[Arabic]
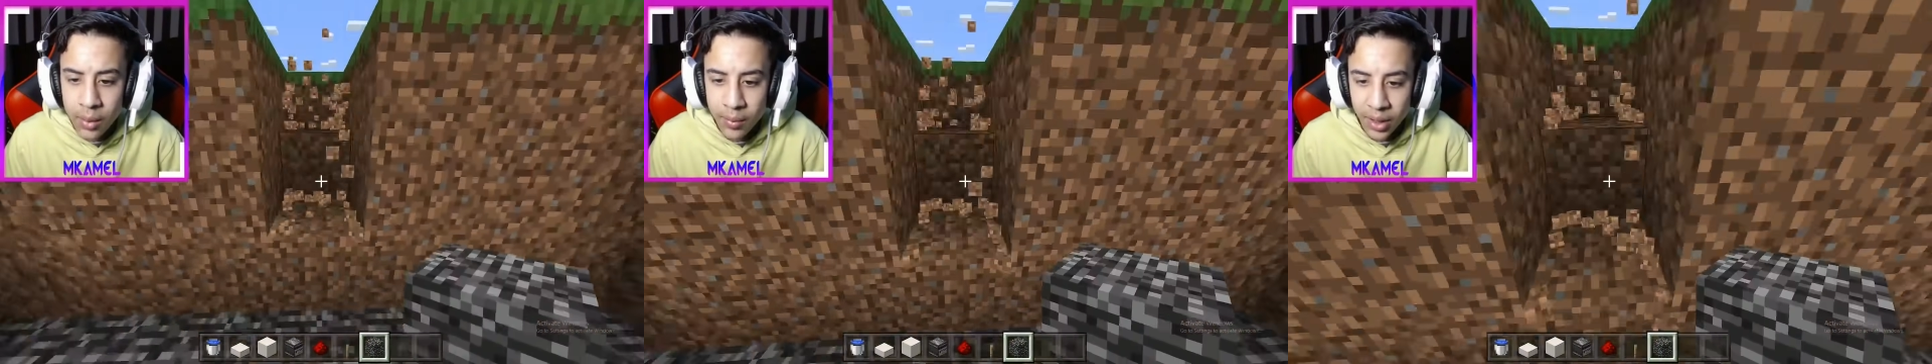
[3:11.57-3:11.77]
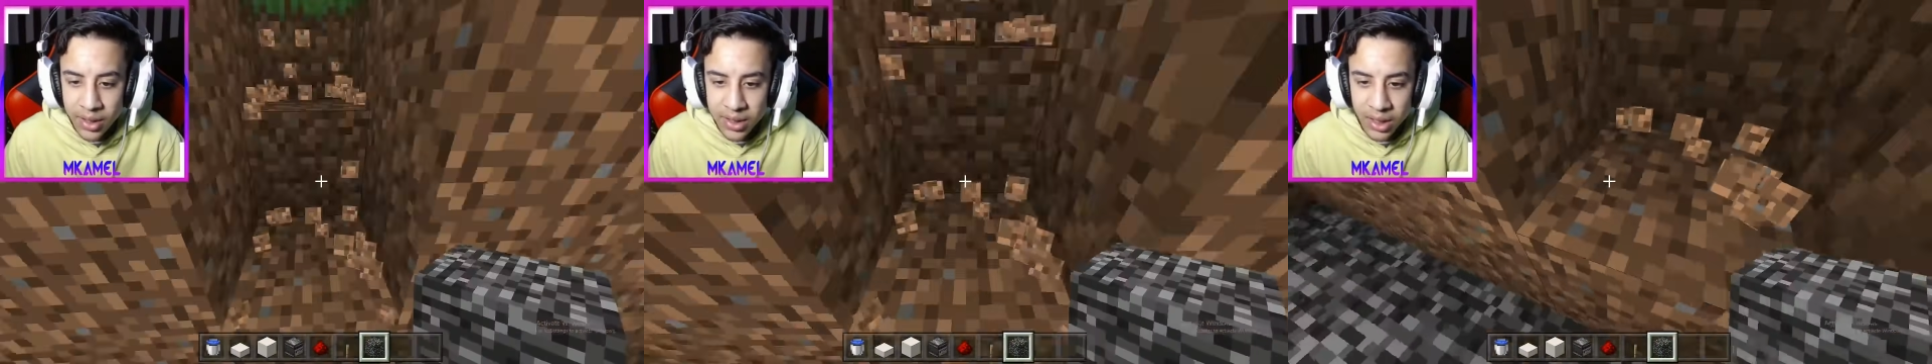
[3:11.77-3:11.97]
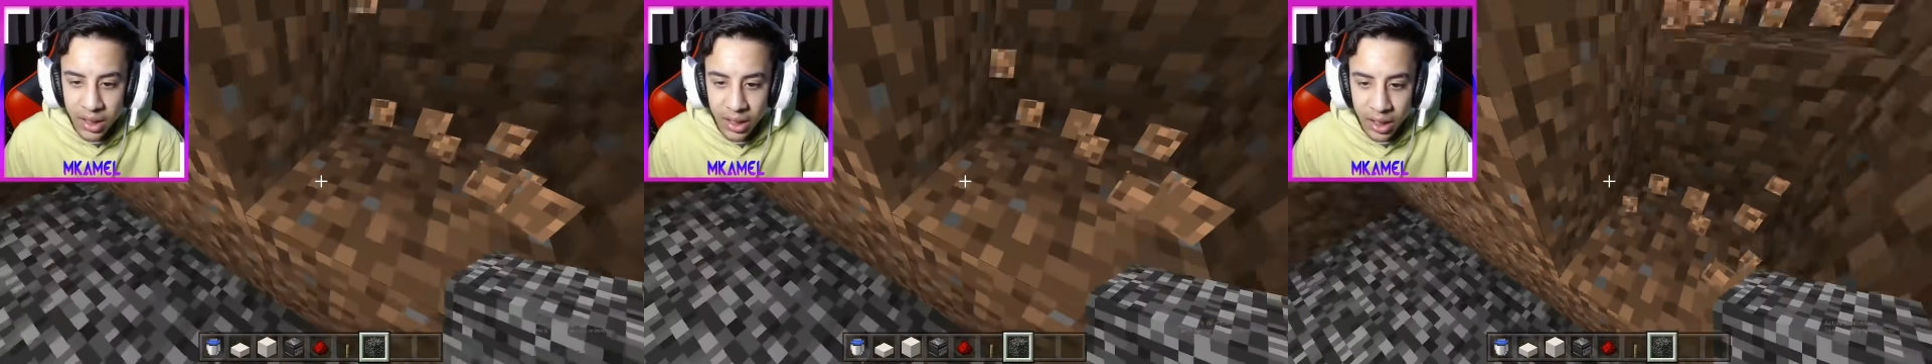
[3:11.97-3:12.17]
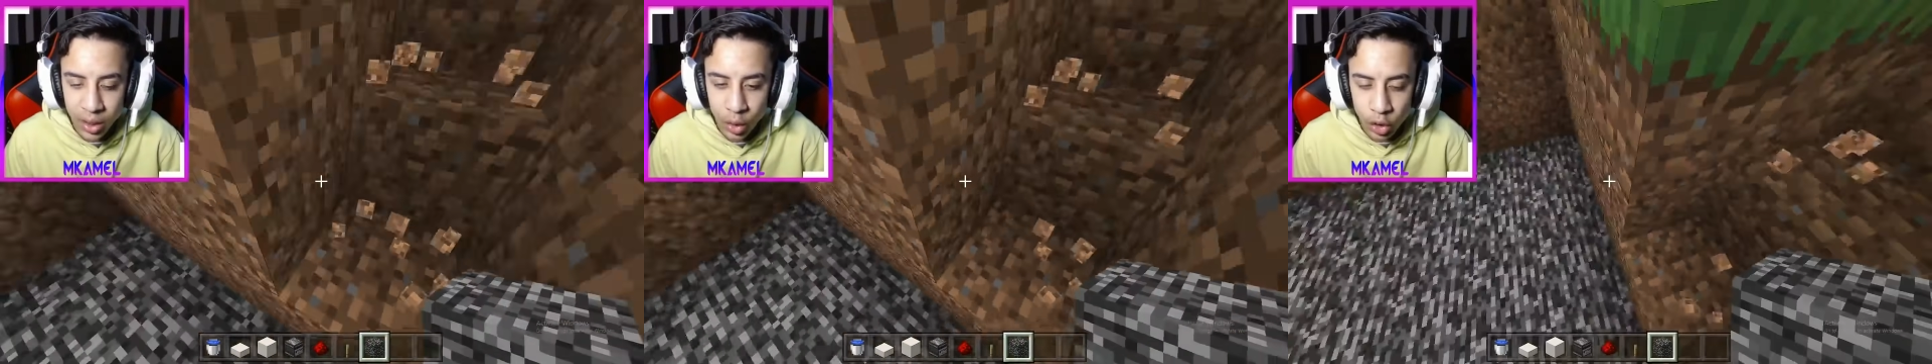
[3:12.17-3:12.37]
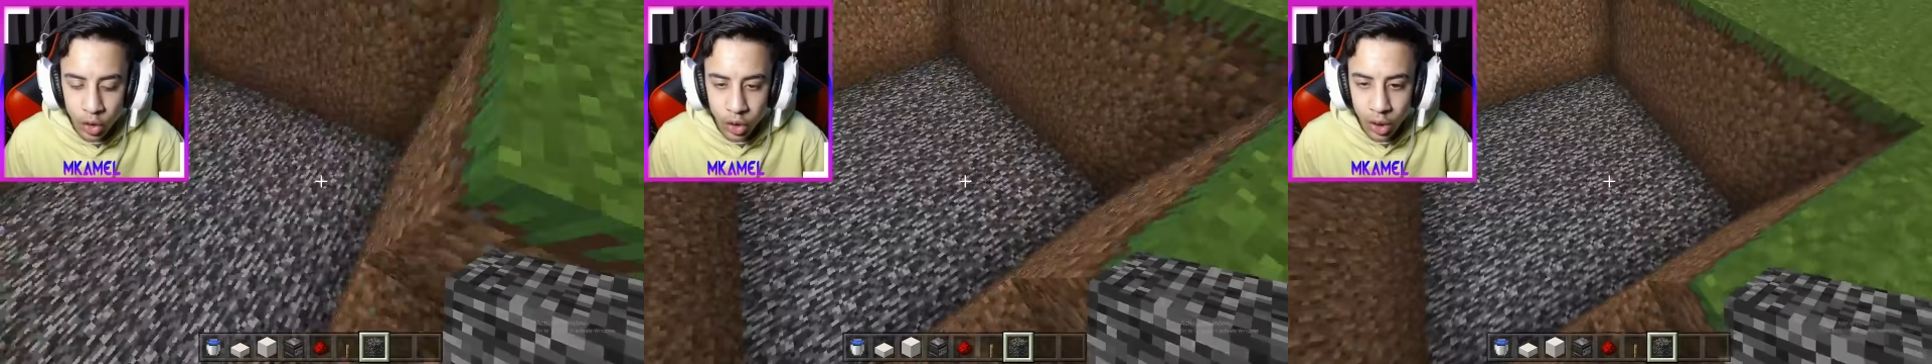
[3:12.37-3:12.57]
بحيث ان احنا
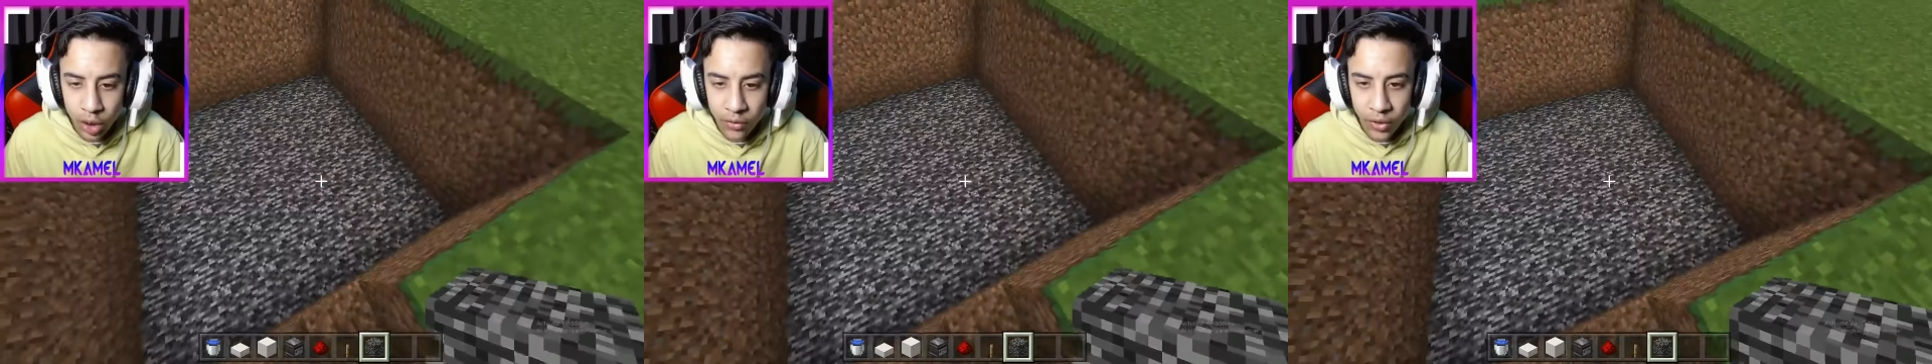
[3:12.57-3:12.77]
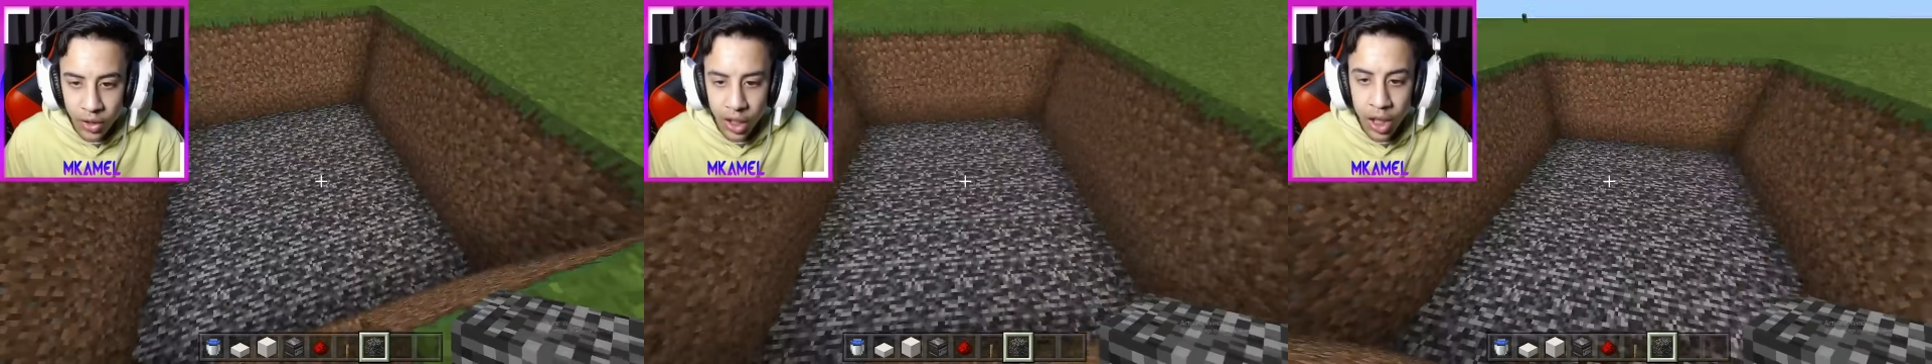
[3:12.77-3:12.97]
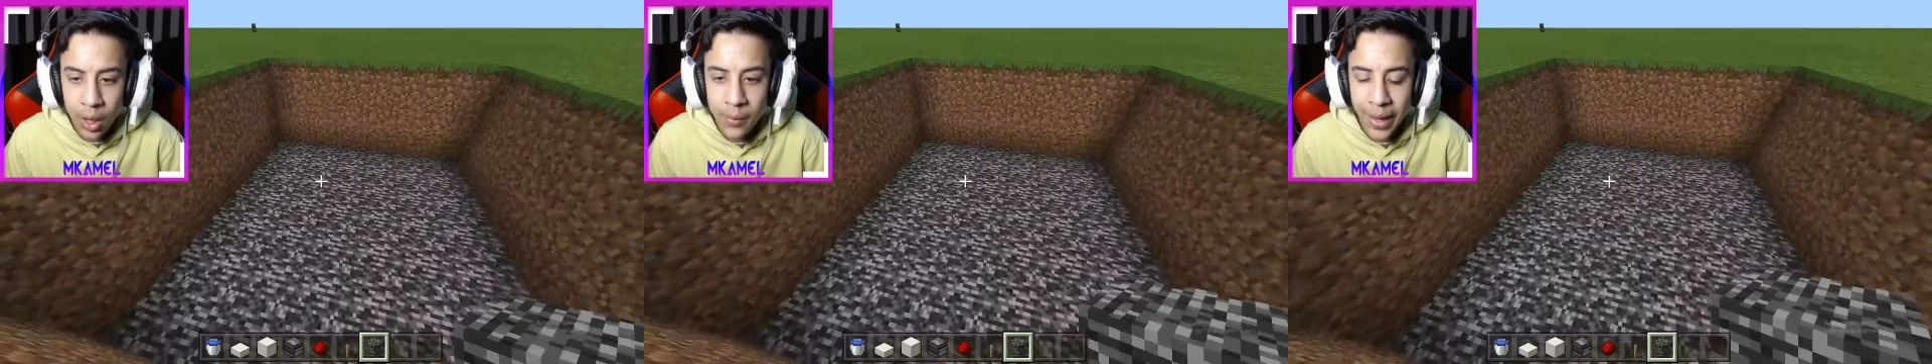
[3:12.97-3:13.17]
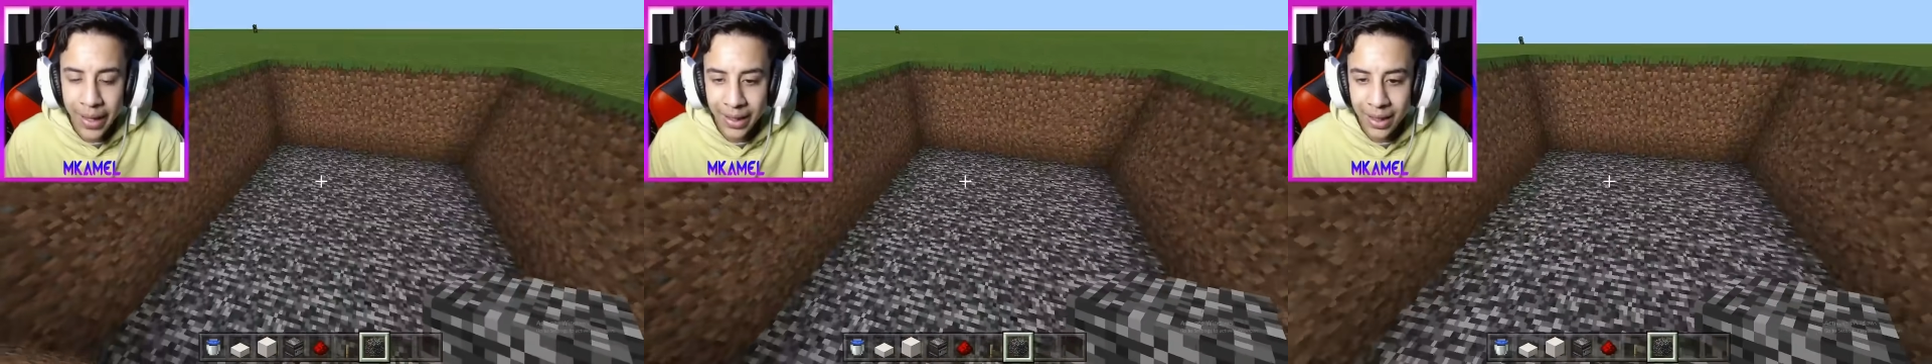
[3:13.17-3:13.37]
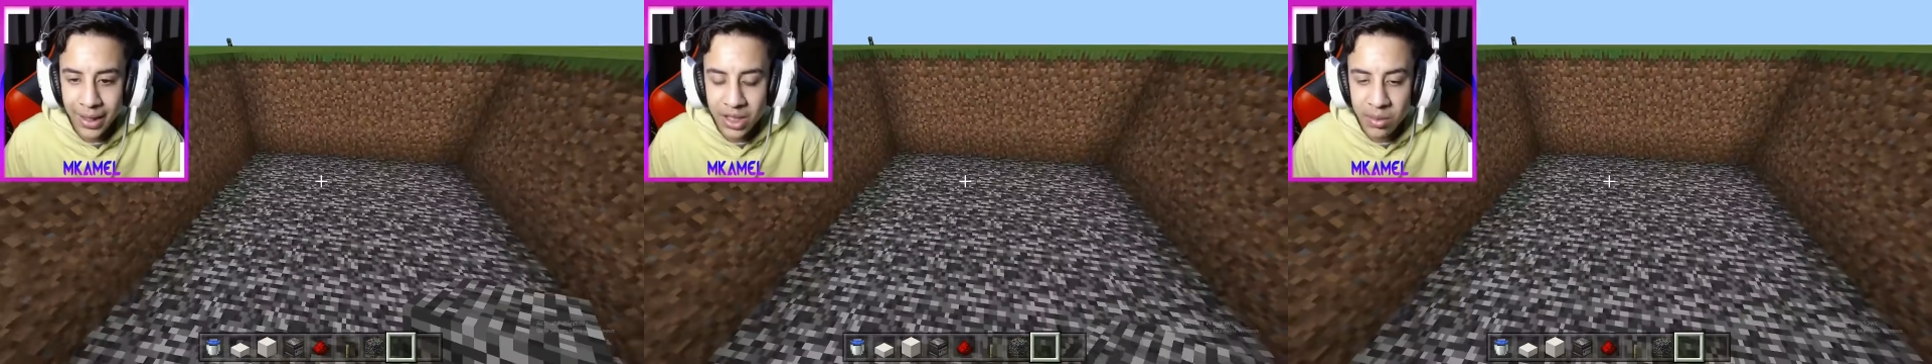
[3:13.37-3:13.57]
نحط الليفر بعد كده يا